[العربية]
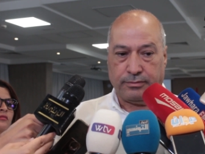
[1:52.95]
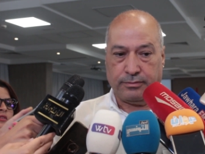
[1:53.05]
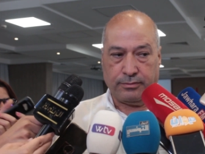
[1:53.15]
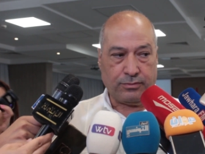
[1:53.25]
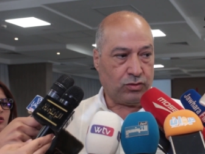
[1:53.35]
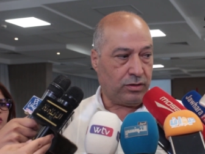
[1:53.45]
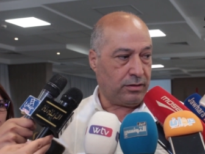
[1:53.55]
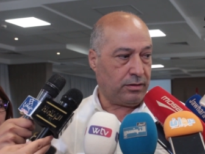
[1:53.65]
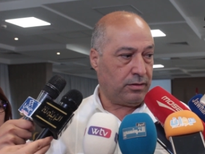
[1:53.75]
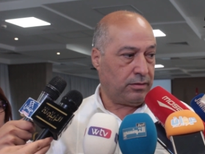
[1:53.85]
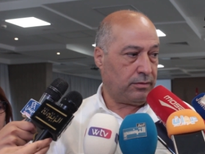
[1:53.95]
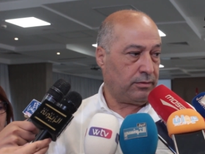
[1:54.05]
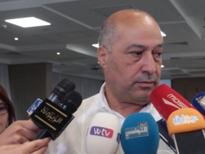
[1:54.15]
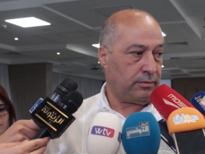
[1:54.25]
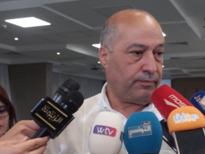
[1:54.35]
شكون فما
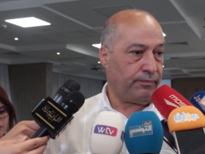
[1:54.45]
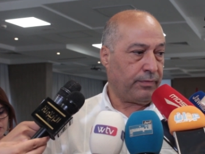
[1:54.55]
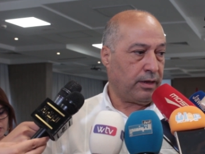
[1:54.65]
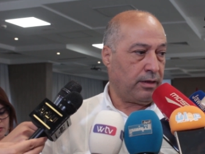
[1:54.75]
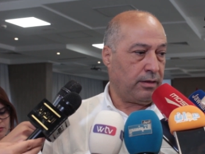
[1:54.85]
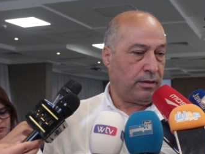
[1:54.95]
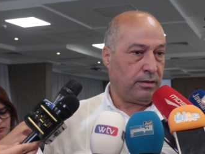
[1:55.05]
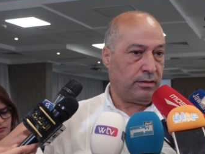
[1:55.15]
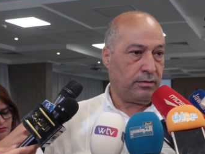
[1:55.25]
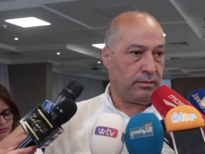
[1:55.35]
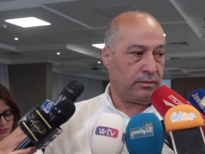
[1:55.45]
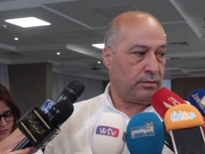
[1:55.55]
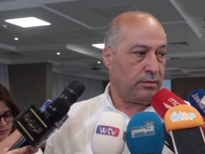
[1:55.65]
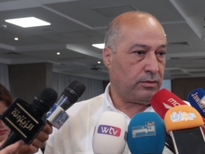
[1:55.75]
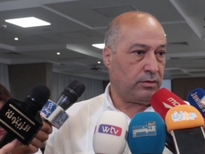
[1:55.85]
توصيات تقدمها الهيئه رؤساء
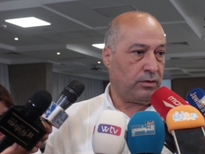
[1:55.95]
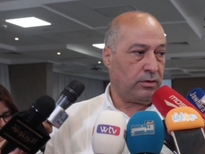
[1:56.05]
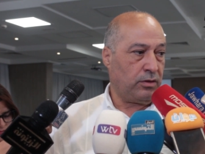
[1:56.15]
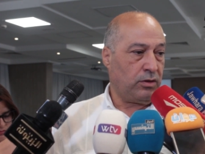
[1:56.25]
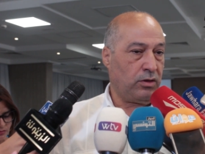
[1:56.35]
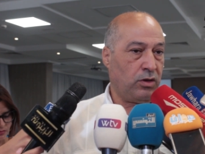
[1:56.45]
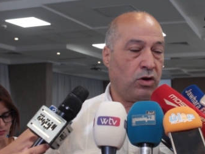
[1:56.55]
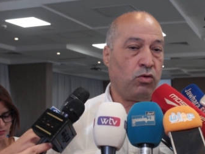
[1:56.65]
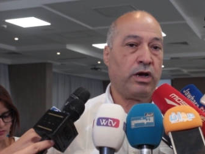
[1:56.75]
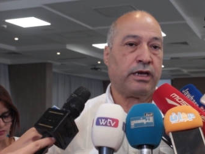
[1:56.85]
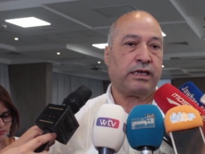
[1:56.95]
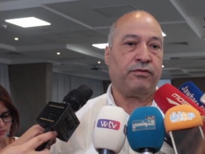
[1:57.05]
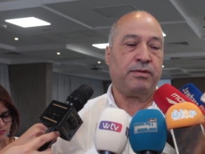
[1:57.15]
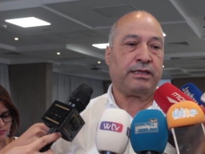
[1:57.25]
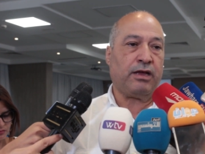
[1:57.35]
التحرير وسائل الاعلام هو
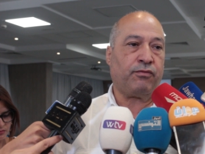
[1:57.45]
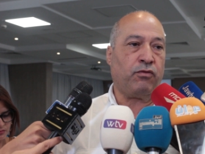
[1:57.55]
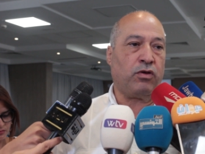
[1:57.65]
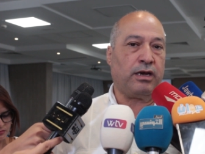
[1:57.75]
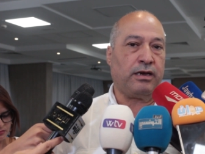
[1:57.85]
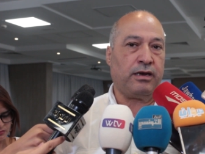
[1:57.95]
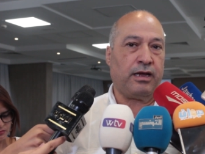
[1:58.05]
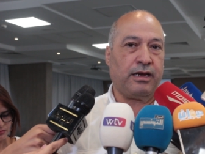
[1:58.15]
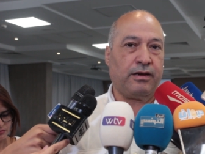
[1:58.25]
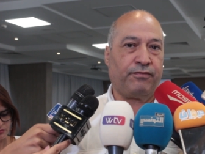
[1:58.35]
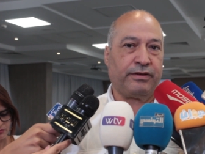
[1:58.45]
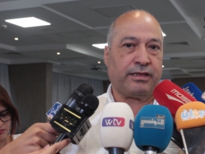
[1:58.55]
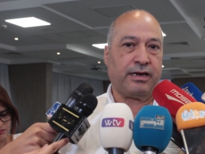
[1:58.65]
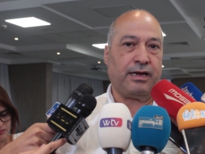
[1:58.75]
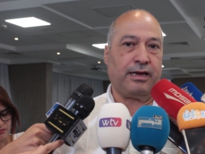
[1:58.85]
كيف ما تعرفوا
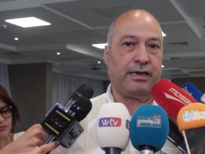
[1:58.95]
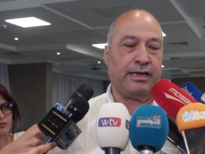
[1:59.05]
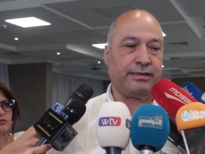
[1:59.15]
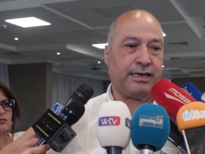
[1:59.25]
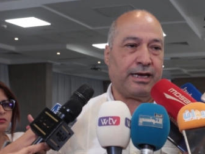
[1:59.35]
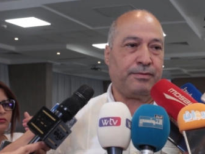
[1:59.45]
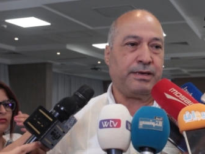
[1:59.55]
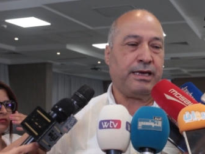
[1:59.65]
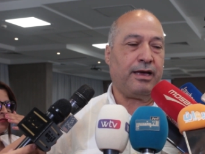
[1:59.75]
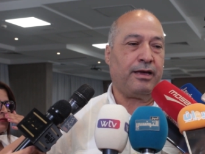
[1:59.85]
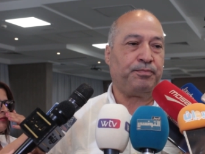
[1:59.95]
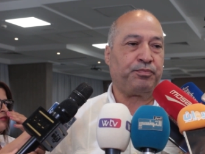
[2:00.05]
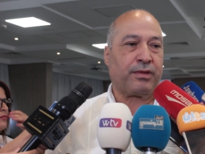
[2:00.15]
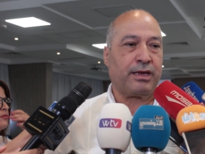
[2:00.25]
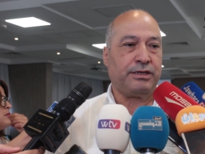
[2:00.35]
الفتره الانتخابيه
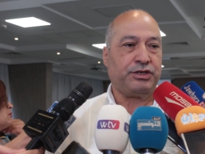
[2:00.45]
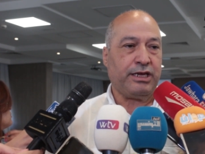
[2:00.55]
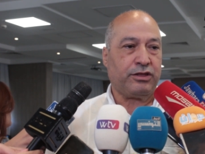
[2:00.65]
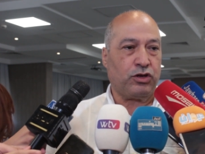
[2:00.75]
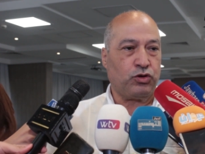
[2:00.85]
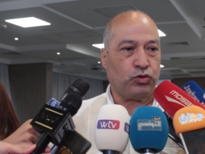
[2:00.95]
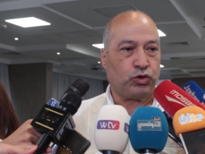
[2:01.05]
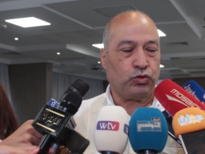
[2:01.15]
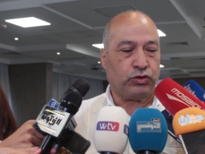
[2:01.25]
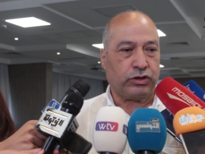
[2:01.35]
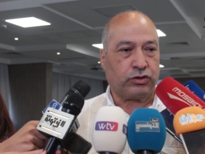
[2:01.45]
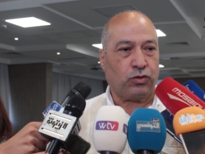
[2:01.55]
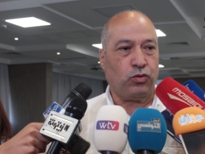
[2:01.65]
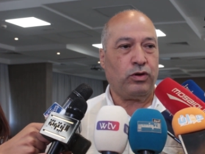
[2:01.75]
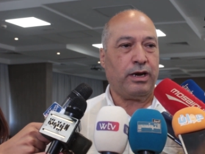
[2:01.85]
جات النصوص
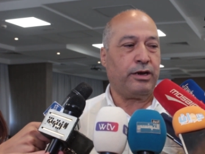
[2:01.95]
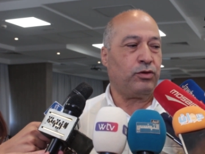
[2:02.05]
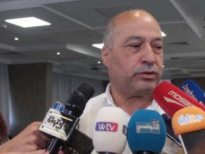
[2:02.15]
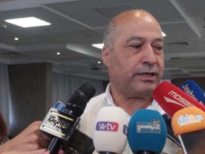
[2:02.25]
تقول انه